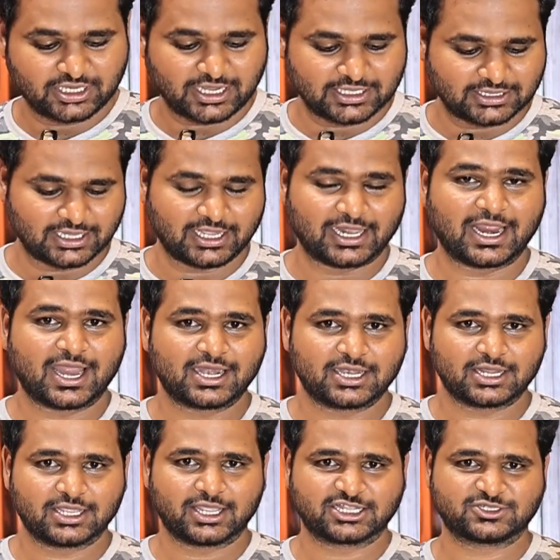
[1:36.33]
దీనికైతే
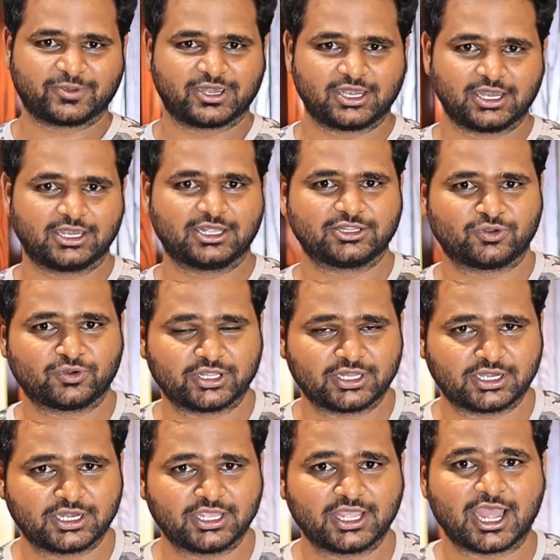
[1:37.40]
ఎలాంటి ఎక్స్పైరీ డేట్ అయితే
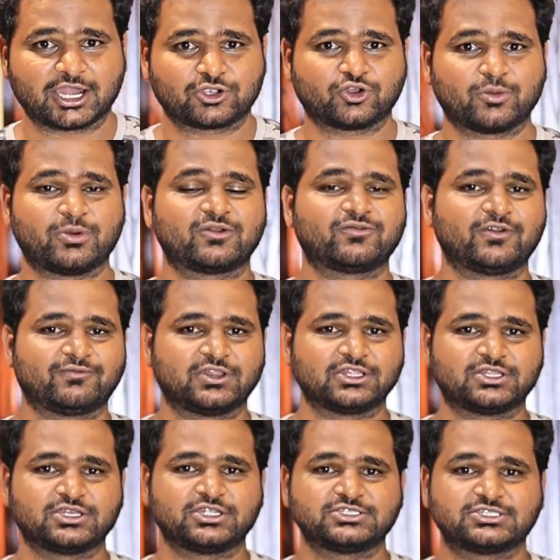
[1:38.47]
ఉండదండి అక్టోబర్
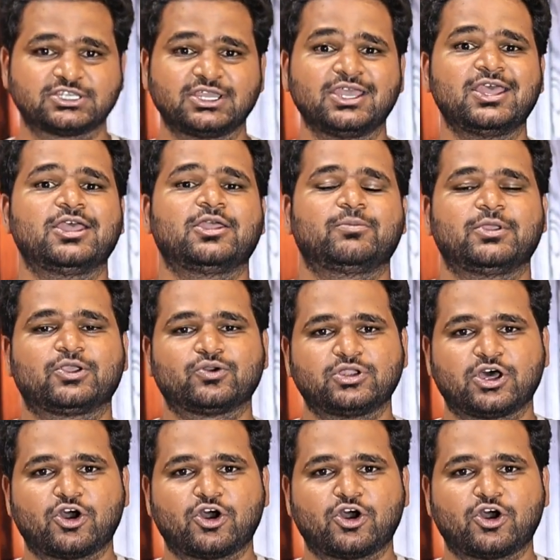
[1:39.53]
ఫిఫ్టీన్త్ నుంచి మీకు